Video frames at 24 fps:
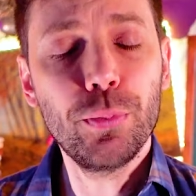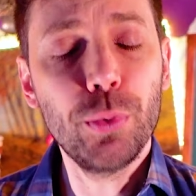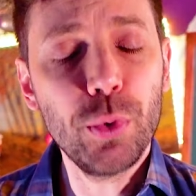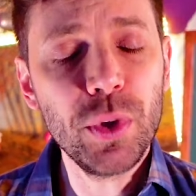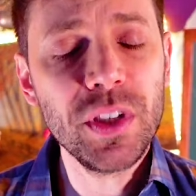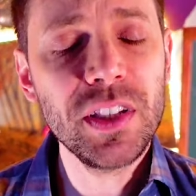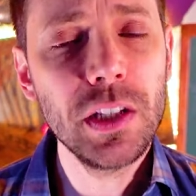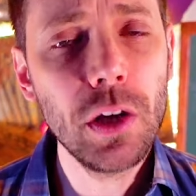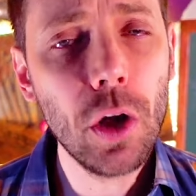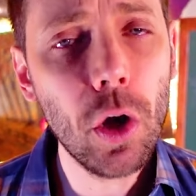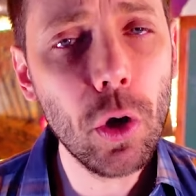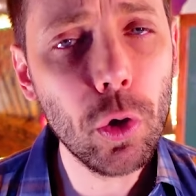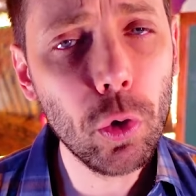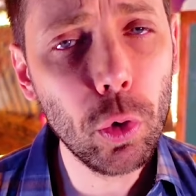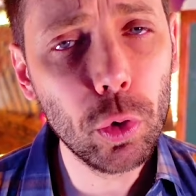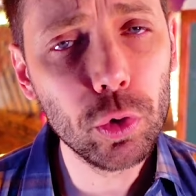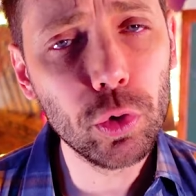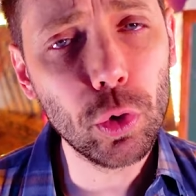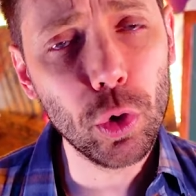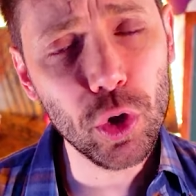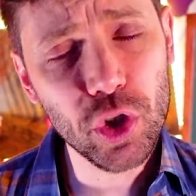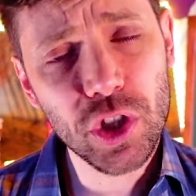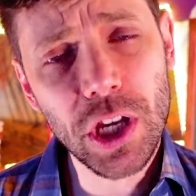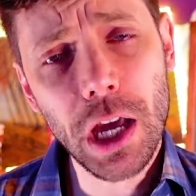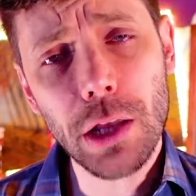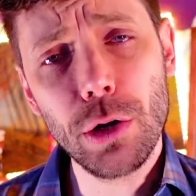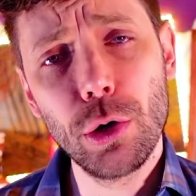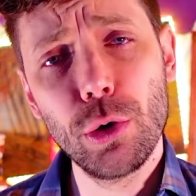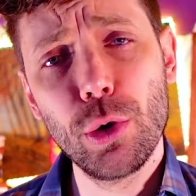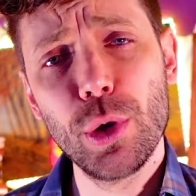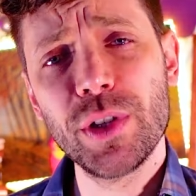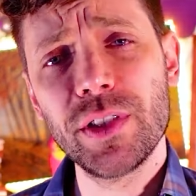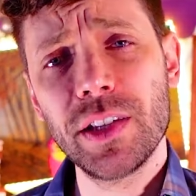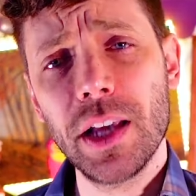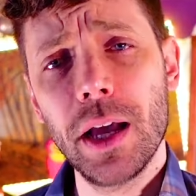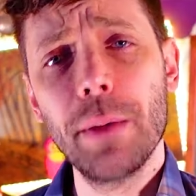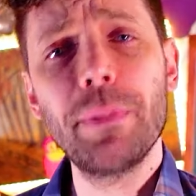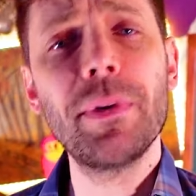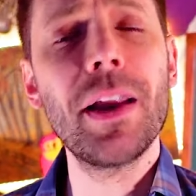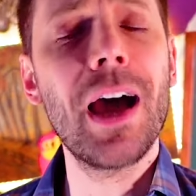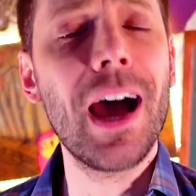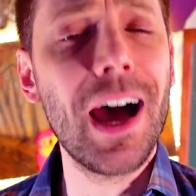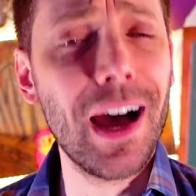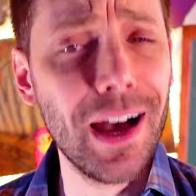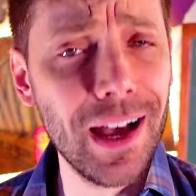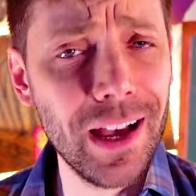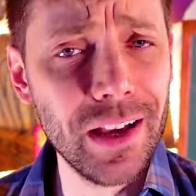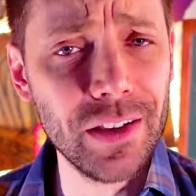Puis il rencontre Charles le Simple
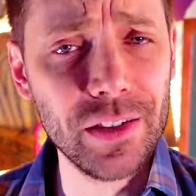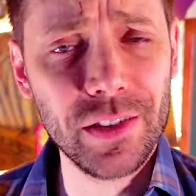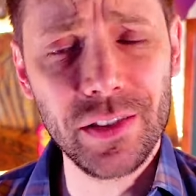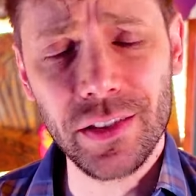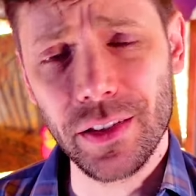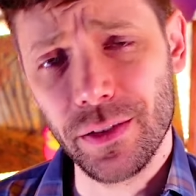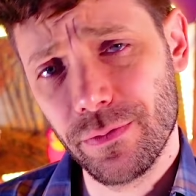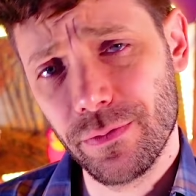à Reims.